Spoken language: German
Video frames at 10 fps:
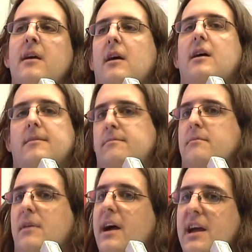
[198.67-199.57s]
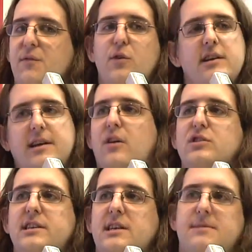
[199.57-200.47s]
Ähm, ich würde nicht
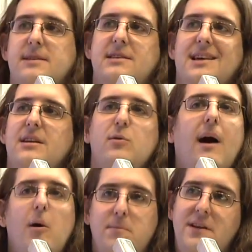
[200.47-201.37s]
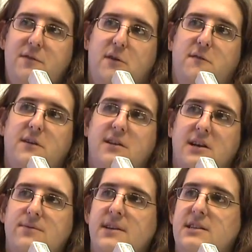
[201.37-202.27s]
ausschließen, dass wir es überhaupt nie veröffentlichen.
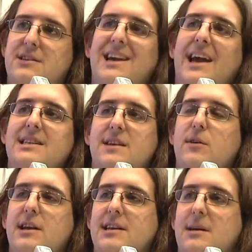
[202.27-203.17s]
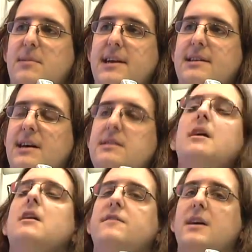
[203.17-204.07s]
Also wenn das Gerät sich wirklich etabliert hat,
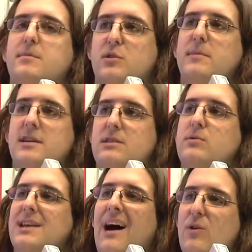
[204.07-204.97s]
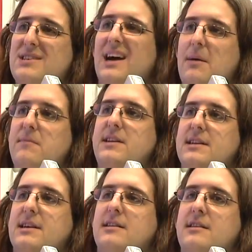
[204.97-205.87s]
wir haben zumindest unsere Ausgaben
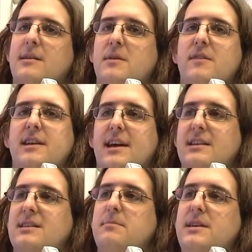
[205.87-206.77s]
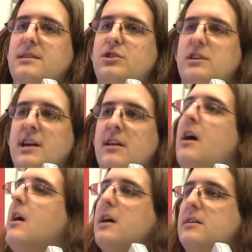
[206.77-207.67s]
wieder drinnen, damit wir nicht ganz im Miesen stehen,
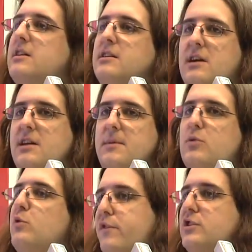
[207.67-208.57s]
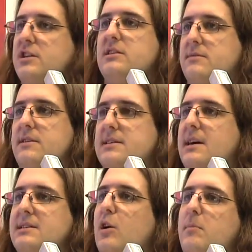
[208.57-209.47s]
äh, kann ich mir gut vorstellen, dass wir das
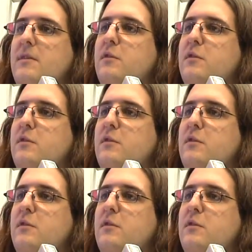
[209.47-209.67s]
Ganze auch mal